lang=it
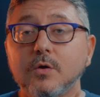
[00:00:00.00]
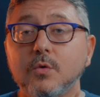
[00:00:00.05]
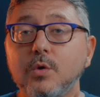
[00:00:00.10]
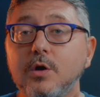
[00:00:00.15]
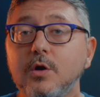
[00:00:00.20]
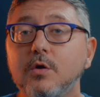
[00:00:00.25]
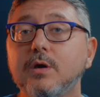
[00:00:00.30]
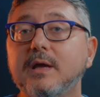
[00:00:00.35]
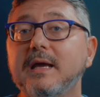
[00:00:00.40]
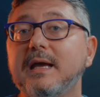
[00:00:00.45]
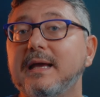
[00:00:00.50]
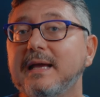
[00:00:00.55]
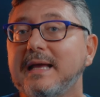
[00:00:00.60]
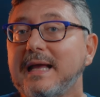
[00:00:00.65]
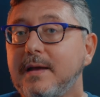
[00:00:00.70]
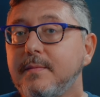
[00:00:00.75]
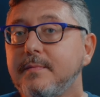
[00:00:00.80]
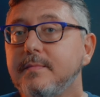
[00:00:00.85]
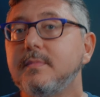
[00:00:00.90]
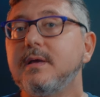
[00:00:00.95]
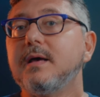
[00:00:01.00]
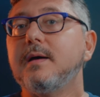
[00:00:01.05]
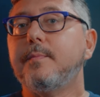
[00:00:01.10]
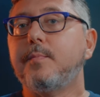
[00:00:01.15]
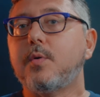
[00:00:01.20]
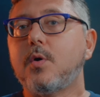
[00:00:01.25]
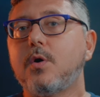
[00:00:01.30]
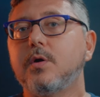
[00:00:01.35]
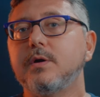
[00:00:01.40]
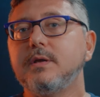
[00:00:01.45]
Quello che cambia
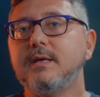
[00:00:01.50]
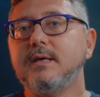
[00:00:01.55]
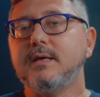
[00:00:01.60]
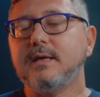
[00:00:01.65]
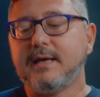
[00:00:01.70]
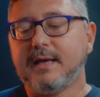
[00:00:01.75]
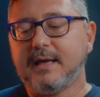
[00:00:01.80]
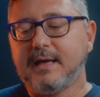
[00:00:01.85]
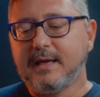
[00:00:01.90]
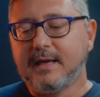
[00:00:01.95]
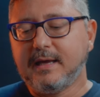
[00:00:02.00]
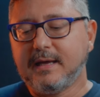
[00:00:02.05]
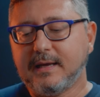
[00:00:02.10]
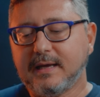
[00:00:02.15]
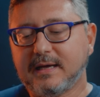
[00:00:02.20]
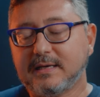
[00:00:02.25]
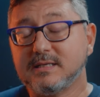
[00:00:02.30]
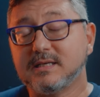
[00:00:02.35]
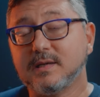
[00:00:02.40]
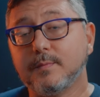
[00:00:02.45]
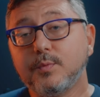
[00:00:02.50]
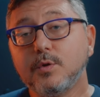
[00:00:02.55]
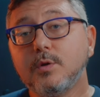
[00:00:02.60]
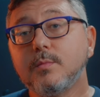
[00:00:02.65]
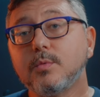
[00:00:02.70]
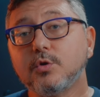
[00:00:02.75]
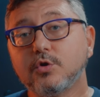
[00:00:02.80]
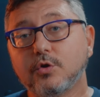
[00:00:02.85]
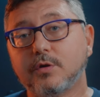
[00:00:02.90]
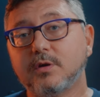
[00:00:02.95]
poi è ad esempio il
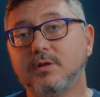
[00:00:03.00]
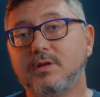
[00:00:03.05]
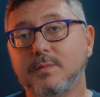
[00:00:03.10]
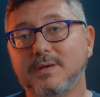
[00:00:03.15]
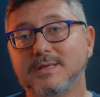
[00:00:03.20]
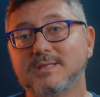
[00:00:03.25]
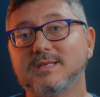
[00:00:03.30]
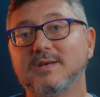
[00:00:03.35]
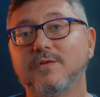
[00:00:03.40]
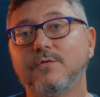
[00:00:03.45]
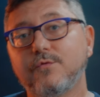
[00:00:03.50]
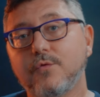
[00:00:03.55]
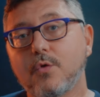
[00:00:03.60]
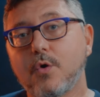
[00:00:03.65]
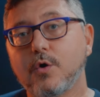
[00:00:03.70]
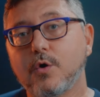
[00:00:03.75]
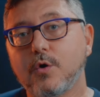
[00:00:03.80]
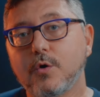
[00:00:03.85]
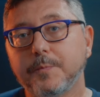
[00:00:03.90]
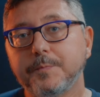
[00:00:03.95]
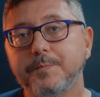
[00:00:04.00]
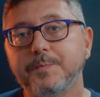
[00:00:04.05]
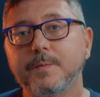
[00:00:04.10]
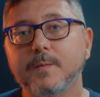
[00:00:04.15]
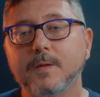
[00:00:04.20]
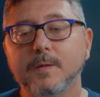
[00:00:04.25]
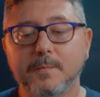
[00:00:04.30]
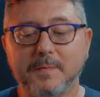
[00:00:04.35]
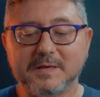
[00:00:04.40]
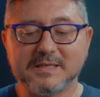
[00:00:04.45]
motore di messa a fuoco.
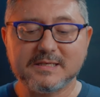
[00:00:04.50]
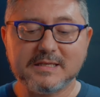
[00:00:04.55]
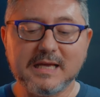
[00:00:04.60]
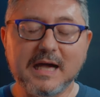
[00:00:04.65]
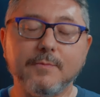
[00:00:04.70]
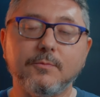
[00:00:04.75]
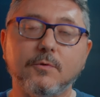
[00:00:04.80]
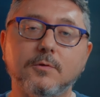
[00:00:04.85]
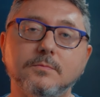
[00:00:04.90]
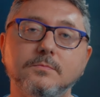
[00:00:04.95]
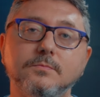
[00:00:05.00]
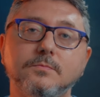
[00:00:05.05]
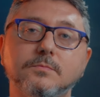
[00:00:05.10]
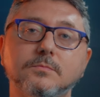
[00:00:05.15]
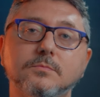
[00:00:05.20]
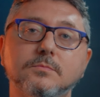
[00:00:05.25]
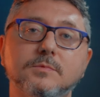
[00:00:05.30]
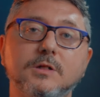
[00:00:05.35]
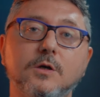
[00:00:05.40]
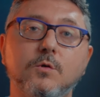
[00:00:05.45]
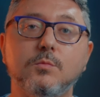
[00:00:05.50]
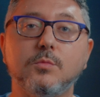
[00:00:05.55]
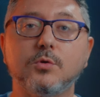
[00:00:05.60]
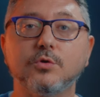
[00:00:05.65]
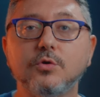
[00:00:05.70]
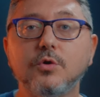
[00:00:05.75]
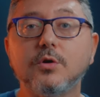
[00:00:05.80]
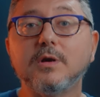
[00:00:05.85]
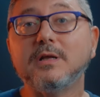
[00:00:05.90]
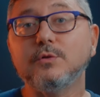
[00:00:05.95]
Passiamo da un
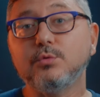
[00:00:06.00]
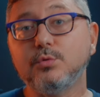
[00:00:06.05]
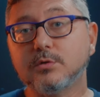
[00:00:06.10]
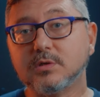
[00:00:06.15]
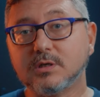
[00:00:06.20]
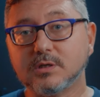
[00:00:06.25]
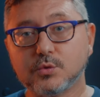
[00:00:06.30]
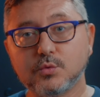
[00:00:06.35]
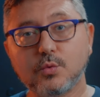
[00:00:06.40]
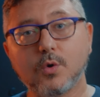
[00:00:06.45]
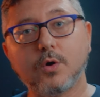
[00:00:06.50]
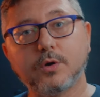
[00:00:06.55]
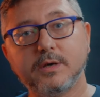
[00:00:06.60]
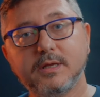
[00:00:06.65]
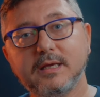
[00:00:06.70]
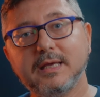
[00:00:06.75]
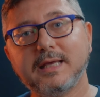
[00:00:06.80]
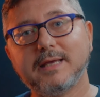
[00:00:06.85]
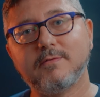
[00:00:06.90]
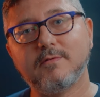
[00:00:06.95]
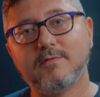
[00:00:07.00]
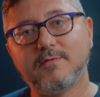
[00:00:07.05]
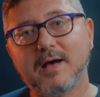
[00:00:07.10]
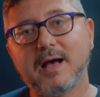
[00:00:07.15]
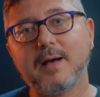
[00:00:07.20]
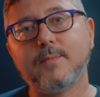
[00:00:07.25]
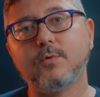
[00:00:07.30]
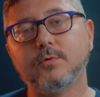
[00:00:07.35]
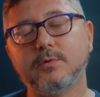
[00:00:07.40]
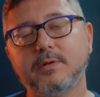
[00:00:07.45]
motore ad ultrasuoni che
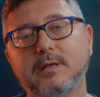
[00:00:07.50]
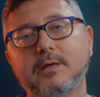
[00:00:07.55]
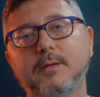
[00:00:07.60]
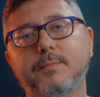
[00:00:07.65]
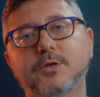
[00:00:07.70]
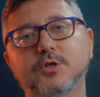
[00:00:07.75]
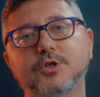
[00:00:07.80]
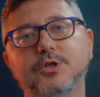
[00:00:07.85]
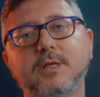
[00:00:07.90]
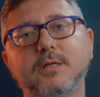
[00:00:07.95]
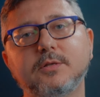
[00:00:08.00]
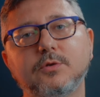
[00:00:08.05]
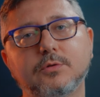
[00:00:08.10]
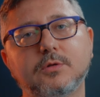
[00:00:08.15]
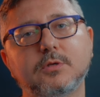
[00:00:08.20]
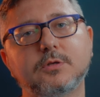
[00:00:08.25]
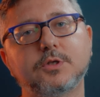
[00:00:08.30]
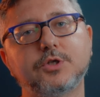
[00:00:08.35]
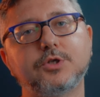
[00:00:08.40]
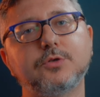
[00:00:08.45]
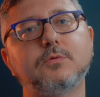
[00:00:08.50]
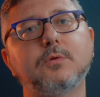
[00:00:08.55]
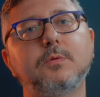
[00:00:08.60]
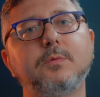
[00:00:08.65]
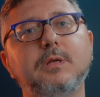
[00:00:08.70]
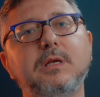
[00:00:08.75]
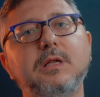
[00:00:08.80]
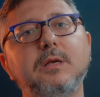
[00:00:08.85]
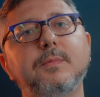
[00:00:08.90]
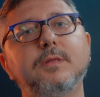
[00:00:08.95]
avevamo nel precedente 85
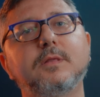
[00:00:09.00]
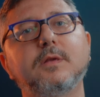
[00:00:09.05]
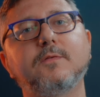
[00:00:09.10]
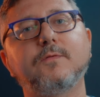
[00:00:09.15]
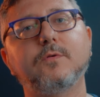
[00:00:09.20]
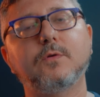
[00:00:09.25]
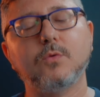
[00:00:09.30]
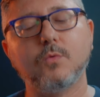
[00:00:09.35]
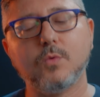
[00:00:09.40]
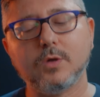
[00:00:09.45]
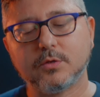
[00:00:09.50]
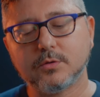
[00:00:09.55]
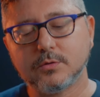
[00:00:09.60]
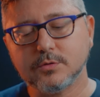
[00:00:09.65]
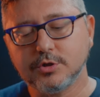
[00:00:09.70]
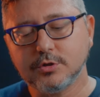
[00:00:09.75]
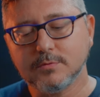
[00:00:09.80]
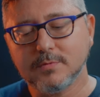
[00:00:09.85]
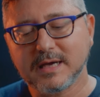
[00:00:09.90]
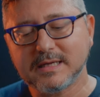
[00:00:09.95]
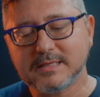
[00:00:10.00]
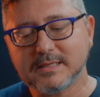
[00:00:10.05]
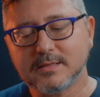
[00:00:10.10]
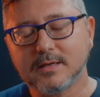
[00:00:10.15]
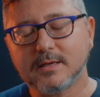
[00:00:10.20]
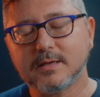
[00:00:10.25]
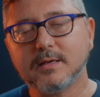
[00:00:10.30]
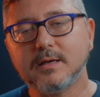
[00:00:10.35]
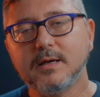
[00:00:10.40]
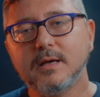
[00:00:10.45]
mm f 14 g
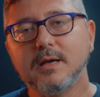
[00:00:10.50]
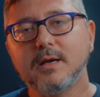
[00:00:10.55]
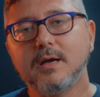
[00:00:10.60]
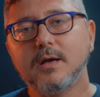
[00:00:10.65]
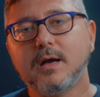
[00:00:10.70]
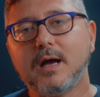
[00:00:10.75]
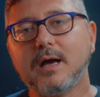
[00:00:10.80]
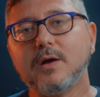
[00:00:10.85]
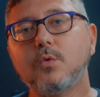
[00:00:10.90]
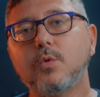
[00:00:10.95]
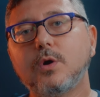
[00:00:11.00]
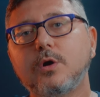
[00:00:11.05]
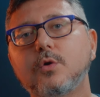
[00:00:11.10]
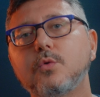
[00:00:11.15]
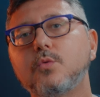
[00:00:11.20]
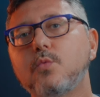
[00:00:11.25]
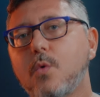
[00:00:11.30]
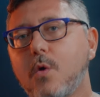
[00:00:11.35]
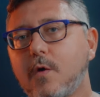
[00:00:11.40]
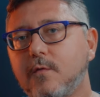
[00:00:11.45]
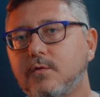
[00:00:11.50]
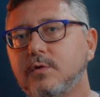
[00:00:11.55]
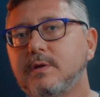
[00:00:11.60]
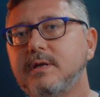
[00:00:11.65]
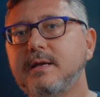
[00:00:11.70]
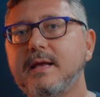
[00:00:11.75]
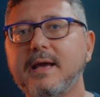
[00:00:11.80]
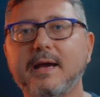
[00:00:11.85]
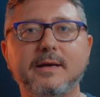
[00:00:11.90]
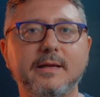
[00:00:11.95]
Master a quello nuovo
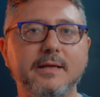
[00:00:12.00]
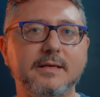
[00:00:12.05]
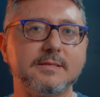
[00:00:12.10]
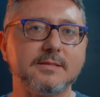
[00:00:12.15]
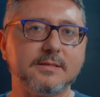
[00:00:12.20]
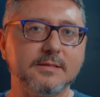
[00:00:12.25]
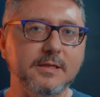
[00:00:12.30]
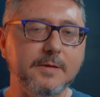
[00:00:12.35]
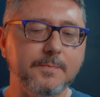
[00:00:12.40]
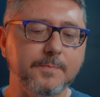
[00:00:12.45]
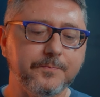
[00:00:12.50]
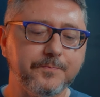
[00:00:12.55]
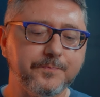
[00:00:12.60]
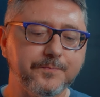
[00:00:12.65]
lineare XD